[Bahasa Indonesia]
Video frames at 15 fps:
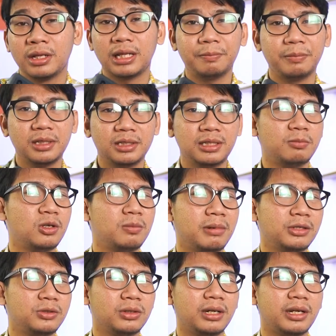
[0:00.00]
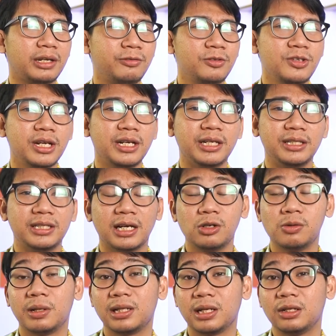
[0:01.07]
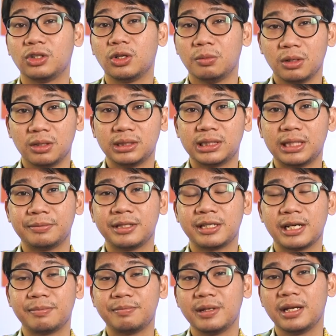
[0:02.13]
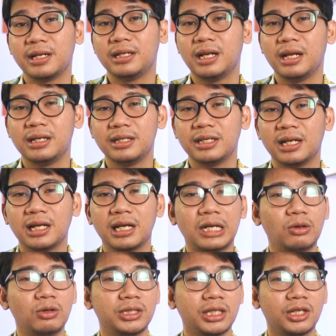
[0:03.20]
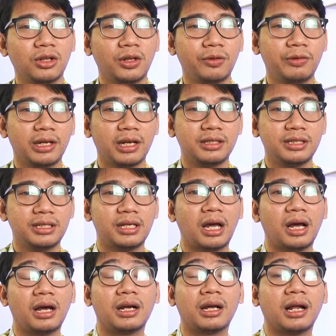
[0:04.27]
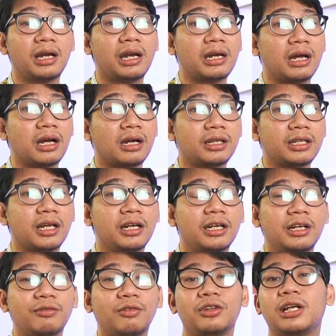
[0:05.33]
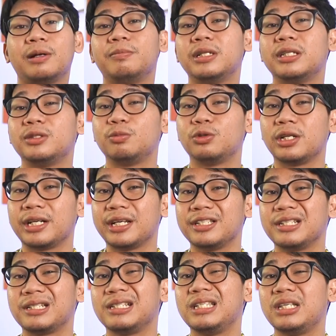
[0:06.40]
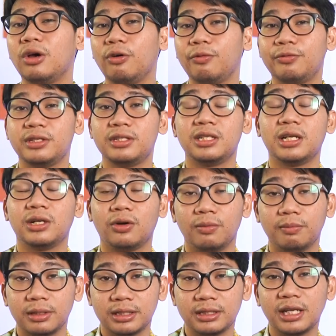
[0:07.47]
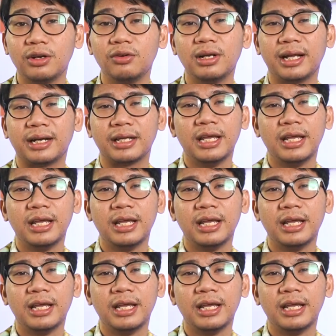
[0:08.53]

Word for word: Tapi sebelum masuk ke reviewnya nih, jangan lupa tekan tombol subscribe-nya dan nyalakan lonceng notifikasi agar kalian gak ketinggalan info terupdate seputar gadget di official Complete Cellular.